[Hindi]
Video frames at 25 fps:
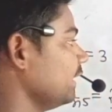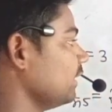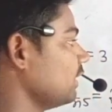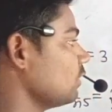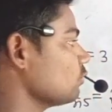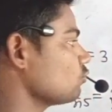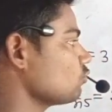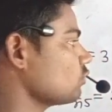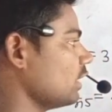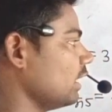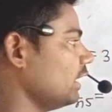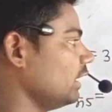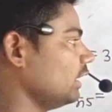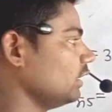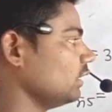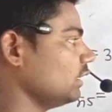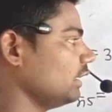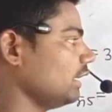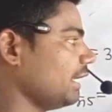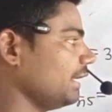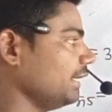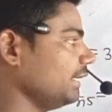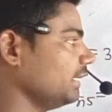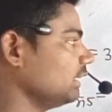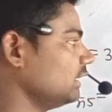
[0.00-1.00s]
एन का उसका
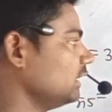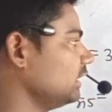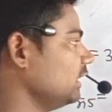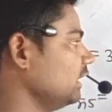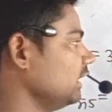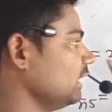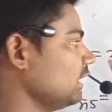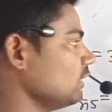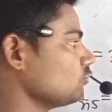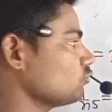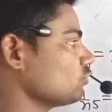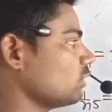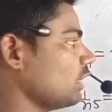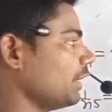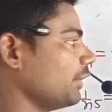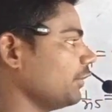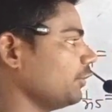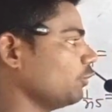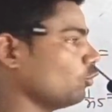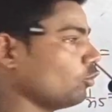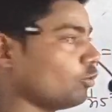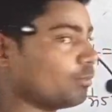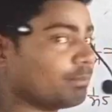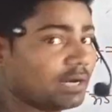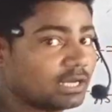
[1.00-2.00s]
यानी कि तीन का उसका
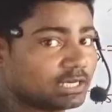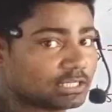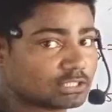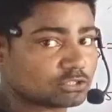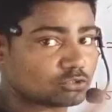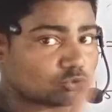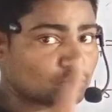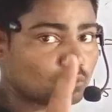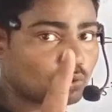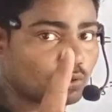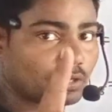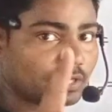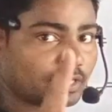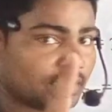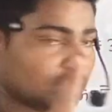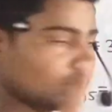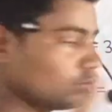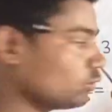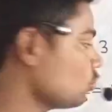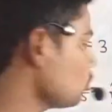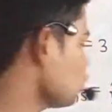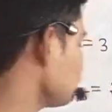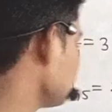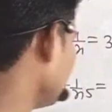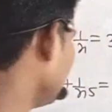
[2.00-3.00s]
नौ माइनस दो
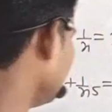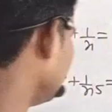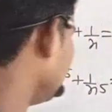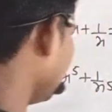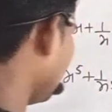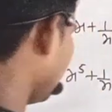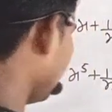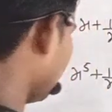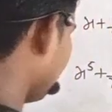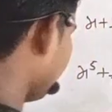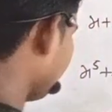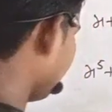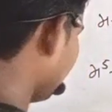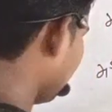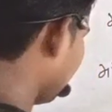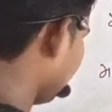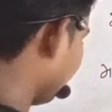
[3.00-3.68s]
करेंगे तो दोस्तों कितना आएगा